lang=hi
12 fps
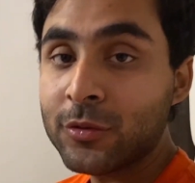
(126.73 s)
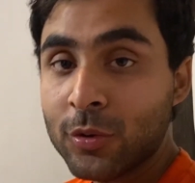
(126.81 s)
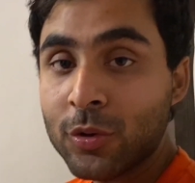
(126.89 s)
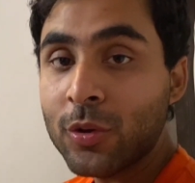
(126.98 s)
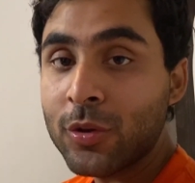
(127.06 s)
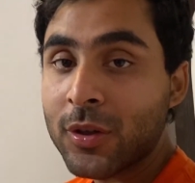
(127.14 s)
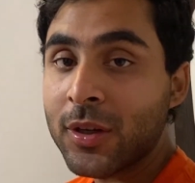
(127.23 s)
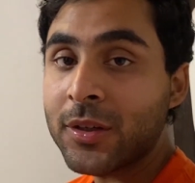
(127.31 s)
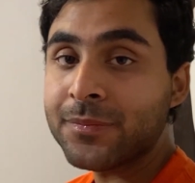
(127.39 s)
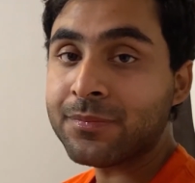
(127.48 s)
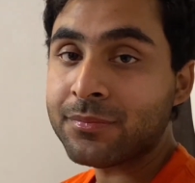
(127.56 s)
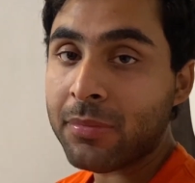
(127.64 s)
सो के उठ के ना
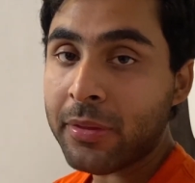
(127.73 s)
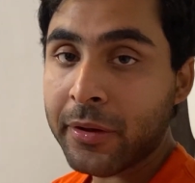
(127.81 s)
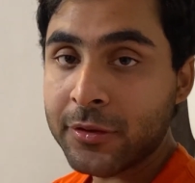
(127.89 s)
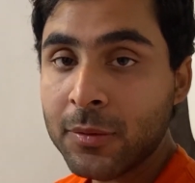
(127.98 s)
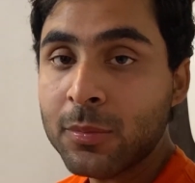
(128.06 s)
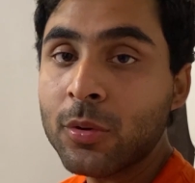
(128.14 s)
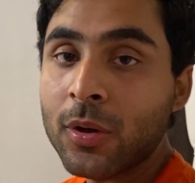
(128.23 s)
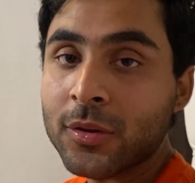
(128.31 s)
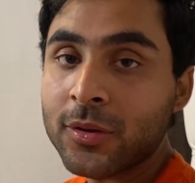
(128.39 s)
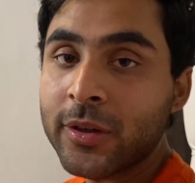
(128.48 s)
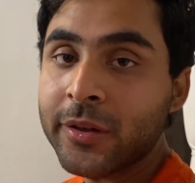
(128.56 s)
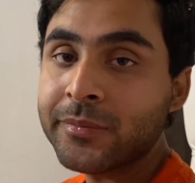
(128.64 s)
जब भूख
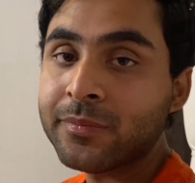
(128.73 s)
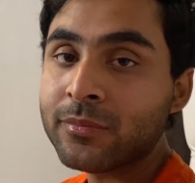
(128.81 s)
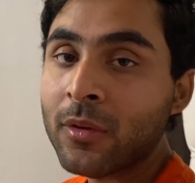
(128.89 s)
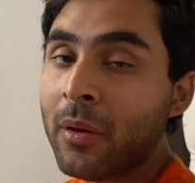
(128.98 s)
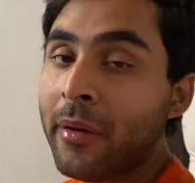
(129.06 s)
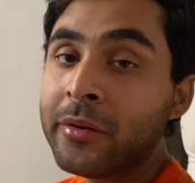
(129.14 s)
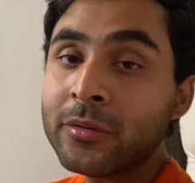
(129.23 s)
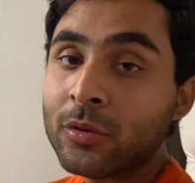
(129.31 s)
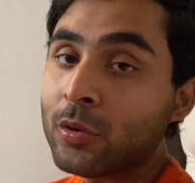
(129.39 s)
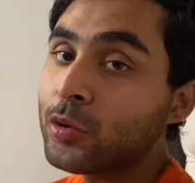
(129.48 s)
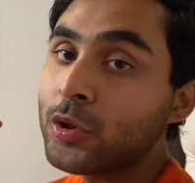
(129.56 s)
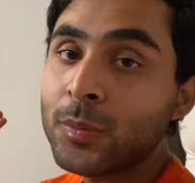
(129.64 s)
लगती है
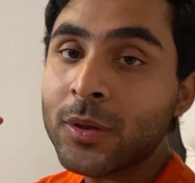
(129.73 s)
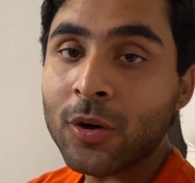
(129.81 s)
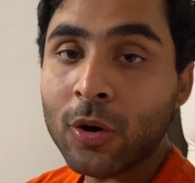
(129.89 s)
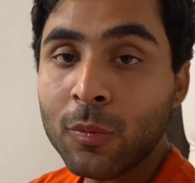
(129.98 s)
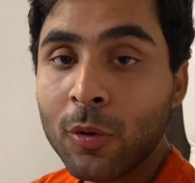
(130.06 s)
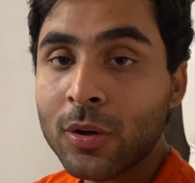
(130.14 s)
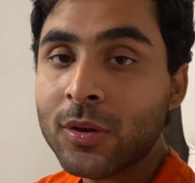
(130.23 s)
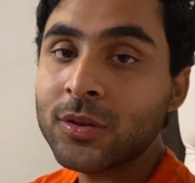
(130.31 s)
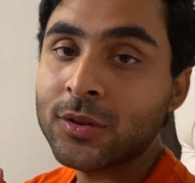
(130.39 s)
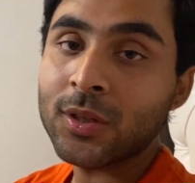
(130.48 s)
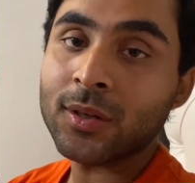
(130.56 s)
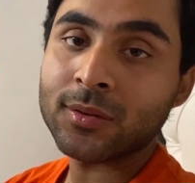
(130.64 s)
कुछ भी खाओ बहुत
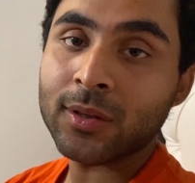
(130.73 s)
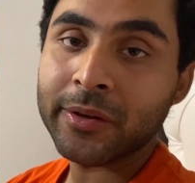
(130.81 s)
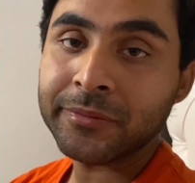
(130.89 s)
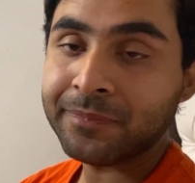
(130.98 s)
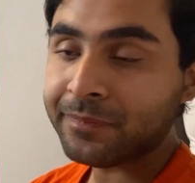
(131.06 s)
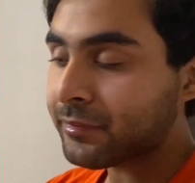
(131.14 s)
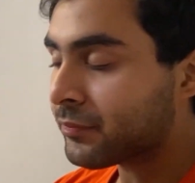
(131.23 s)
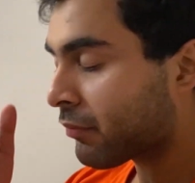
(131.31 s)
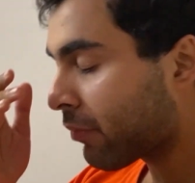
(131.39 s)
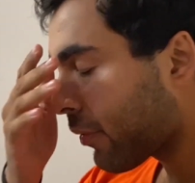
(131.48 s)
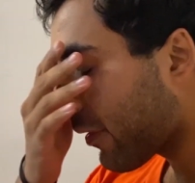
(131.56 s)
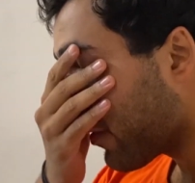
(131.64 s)
टेस्टी लगता
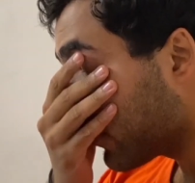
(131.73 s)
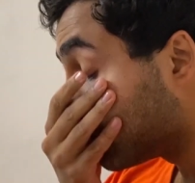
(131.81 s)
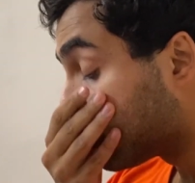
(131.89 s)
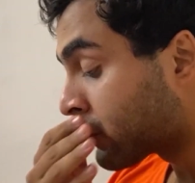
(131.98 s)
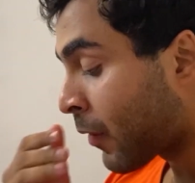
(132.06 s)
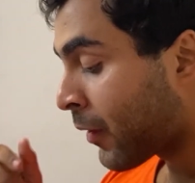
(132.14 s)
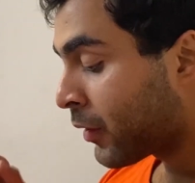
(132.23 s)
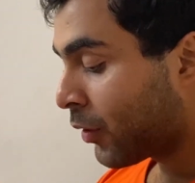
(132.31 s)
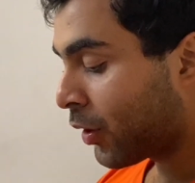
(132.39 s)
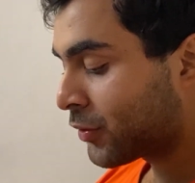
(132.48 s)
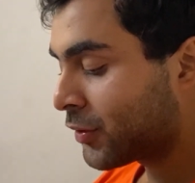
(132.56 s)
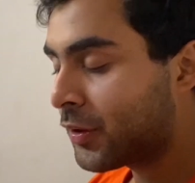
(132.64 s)
है
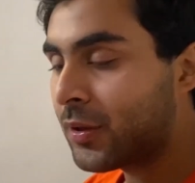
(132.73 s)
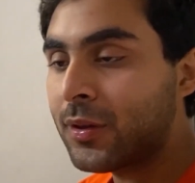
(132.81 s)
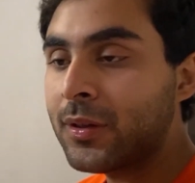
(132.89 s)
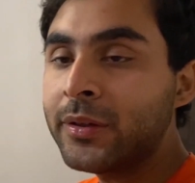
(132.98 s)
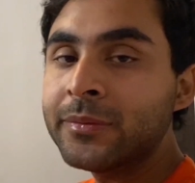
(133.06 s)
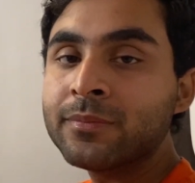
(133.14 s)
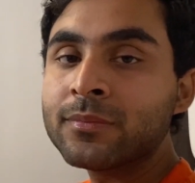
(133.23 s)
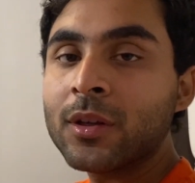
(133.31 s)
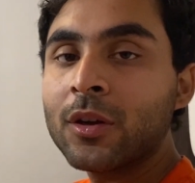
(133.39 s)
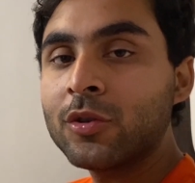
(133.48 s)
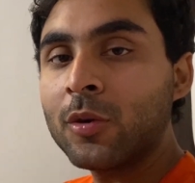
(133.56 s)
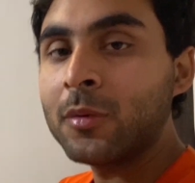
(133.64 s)
और सीरियसली
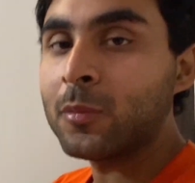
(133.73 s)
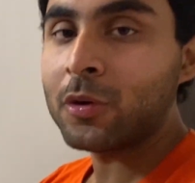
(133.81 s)
ये चाउमीन